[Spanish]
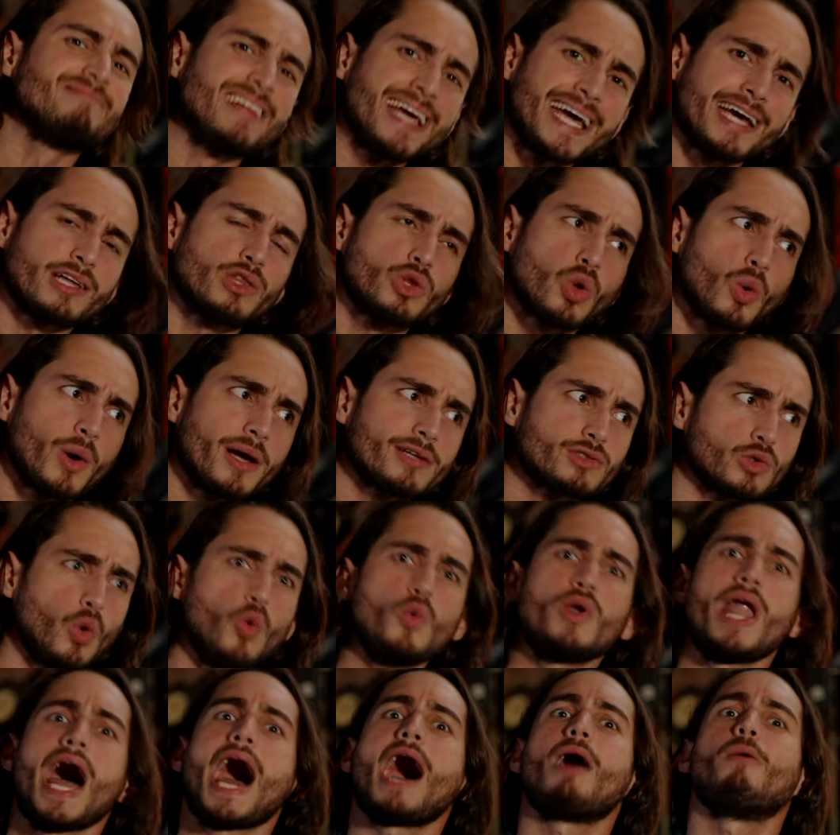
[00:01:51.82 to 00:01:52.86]
esto es
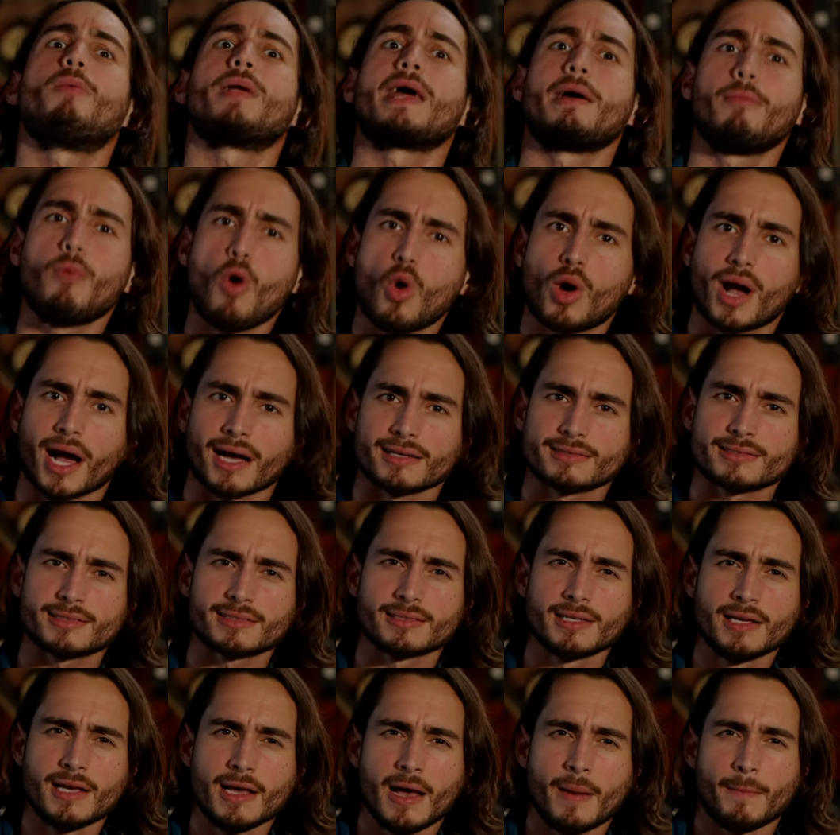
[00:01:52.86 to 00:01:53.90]
un
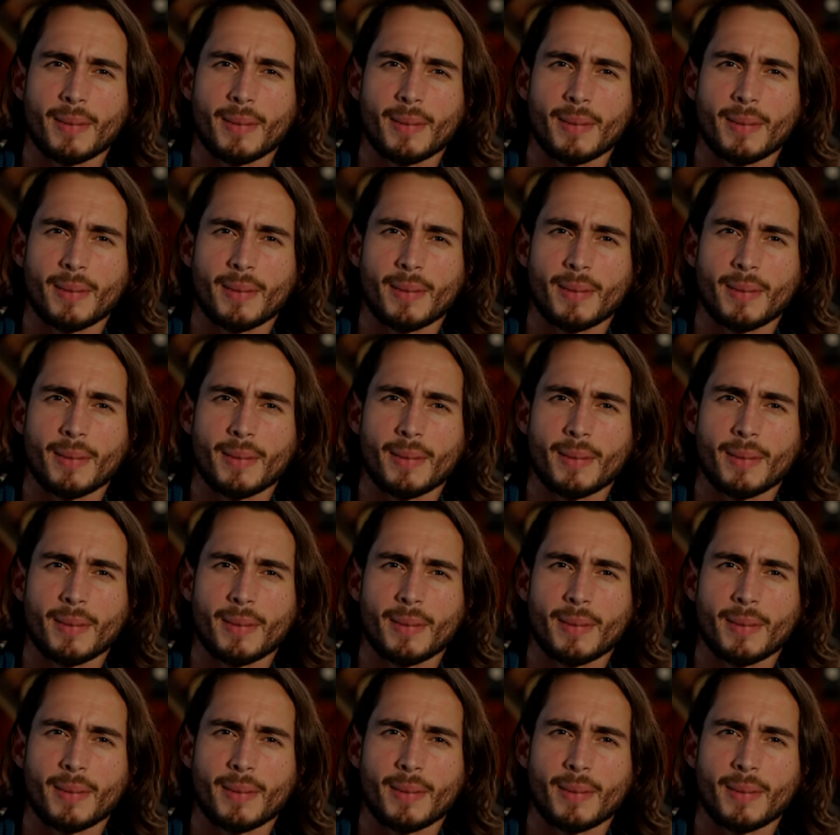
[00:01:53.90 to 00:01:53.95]
abrebocas